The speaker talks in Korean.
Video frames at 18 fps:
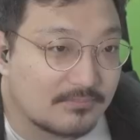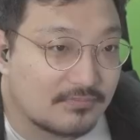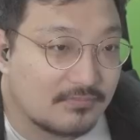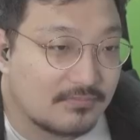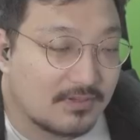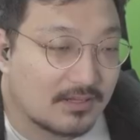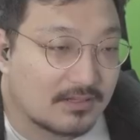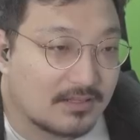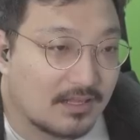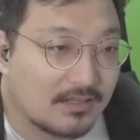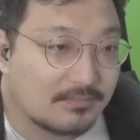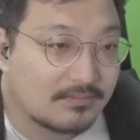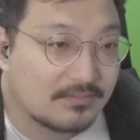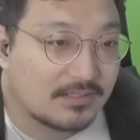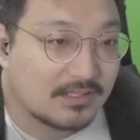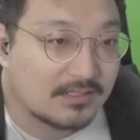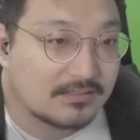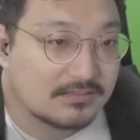블루
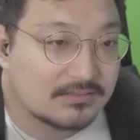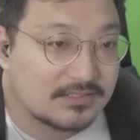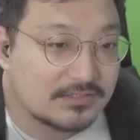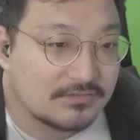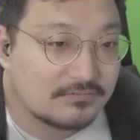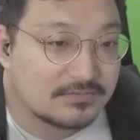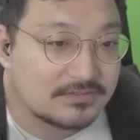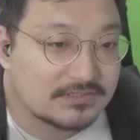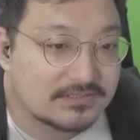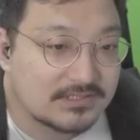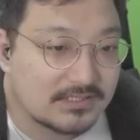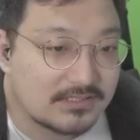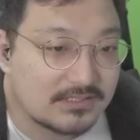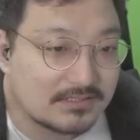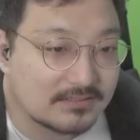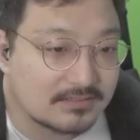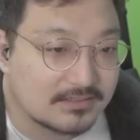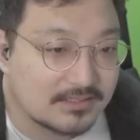아카이브를 하는 친구
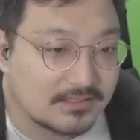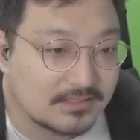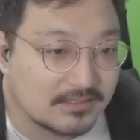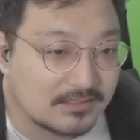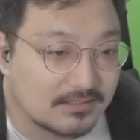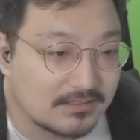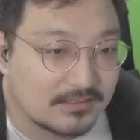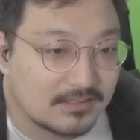책상이라는데.